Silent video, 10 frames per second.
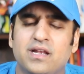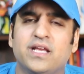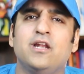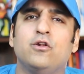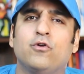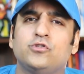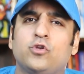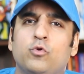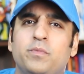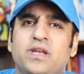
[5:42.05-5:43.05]
लेकिन लो
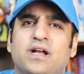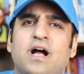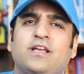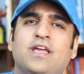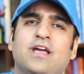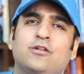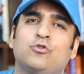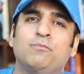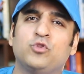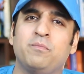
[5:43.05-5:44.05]
सलोमी ने कहा कि यार
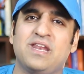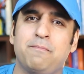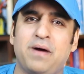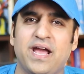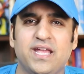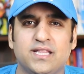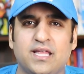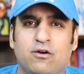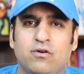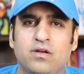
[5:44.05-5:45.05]
तुम तो मेरे भाई की
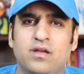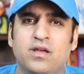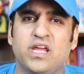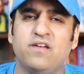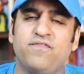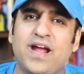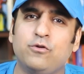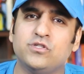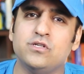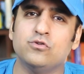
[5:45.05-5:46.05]
तरह हो
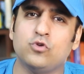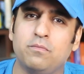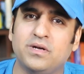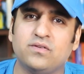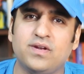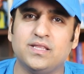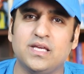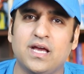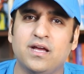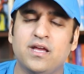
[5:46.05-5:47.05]
इनफैक्ट उसने उसको मशवरा
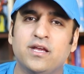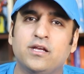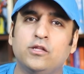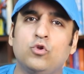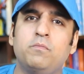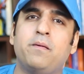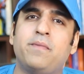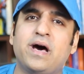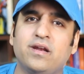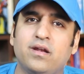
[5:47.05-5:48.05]
दिया कि तुम
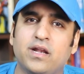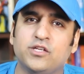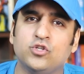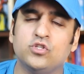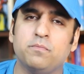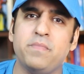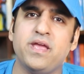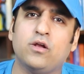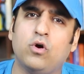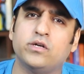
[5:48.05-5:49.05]
हमारे रिलेशनशिप में
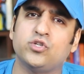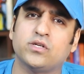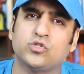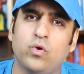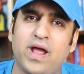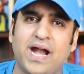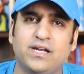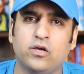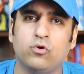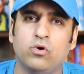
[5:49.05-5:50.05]
एक और शख्स को
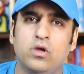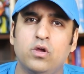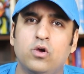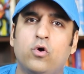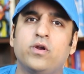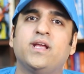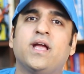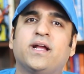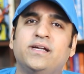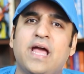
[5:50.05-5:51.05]
ऐड करो और एक
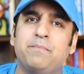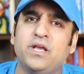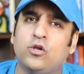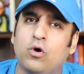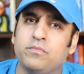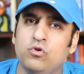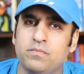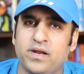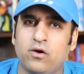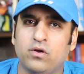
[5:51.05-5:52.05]
एकेडमिक कॉम्यून
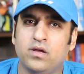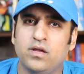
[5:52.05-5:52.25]
बनाओ